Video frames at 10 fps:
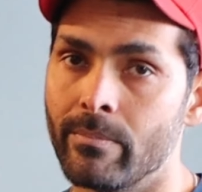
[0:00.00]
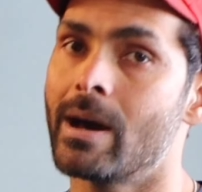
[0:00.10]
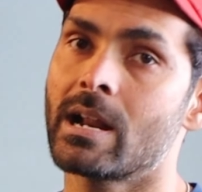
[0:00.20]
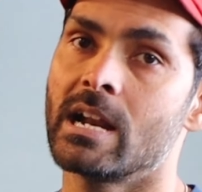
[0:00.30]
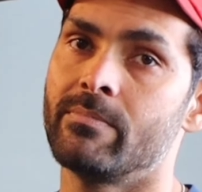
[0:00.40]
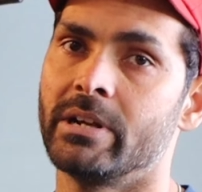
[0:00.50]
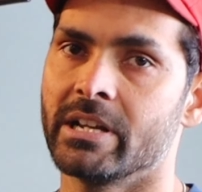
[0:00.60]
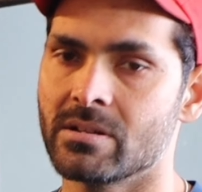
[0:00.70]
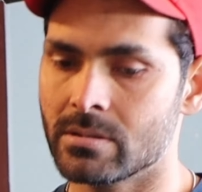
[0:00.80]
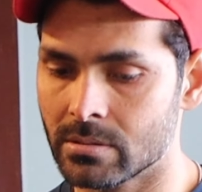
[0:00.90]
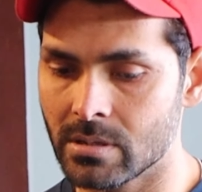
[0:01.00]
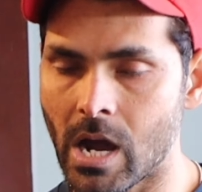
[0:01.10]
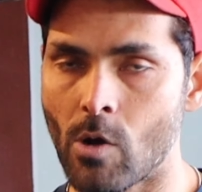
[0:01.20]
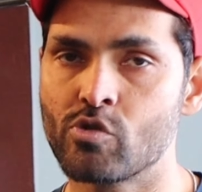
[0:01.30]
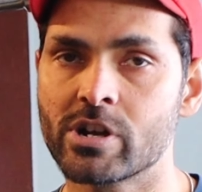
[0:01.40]
12 रेपिटेशन
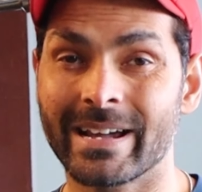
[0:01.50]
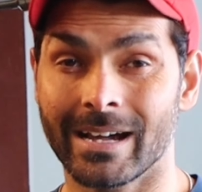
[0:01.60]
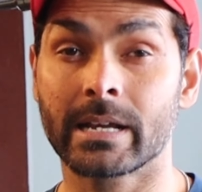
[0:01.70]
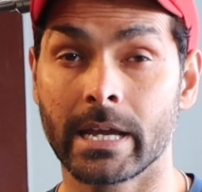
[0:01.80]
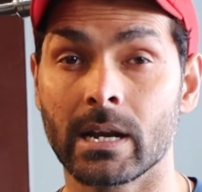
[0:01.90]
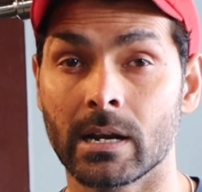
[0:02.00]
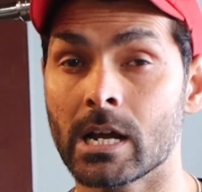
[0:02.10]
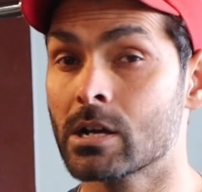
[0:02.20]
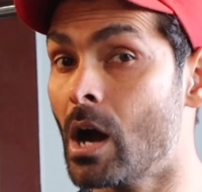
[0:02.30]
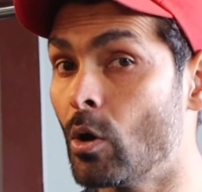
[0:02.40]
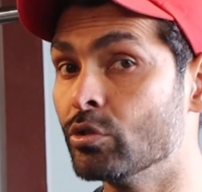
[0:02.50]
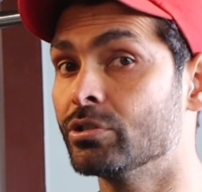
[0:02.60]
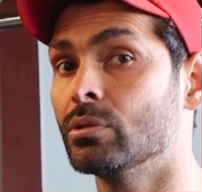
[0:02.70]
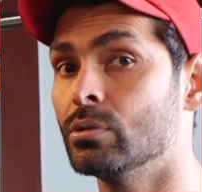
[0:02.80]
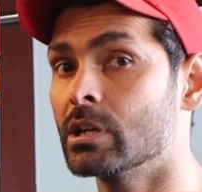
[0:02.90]
काउंट करके रखना काउंट
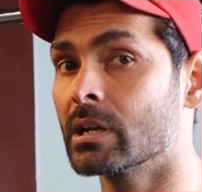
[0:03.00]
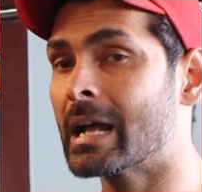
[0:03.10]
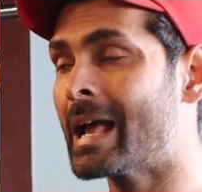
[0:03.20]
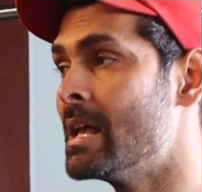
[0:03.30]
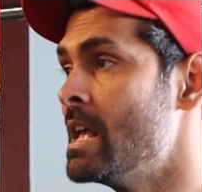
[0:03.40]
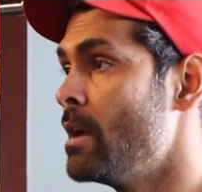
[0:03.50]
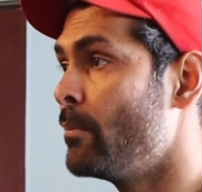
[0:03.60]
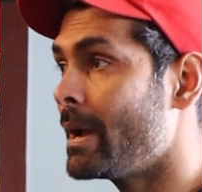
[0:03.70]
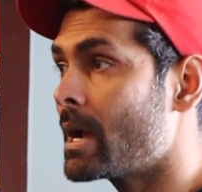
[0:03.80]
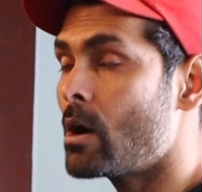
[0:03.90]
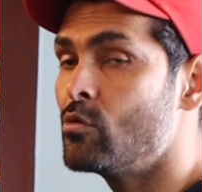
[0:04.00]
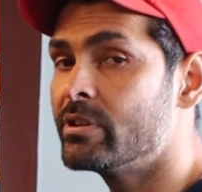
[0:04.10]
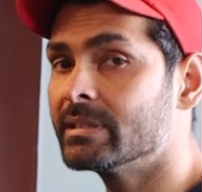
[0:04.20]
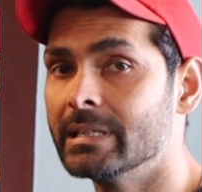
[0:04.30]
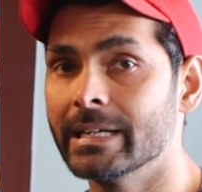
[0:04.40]
ज़रूर करना है मैं
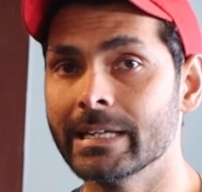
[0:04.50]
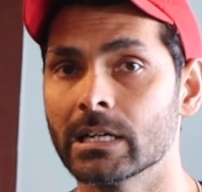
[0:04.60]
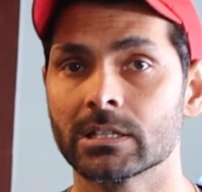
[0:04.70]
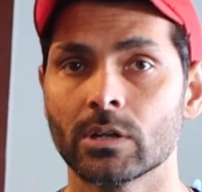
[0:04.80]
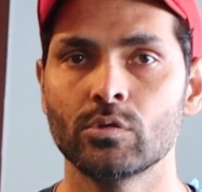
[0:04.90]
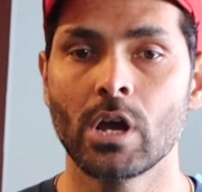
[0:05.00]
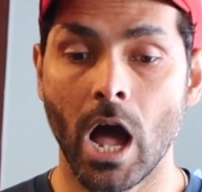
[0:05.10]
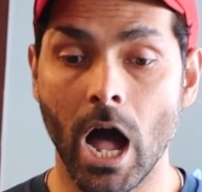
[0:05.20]
काउंट इसलिए नहीं करता हूँ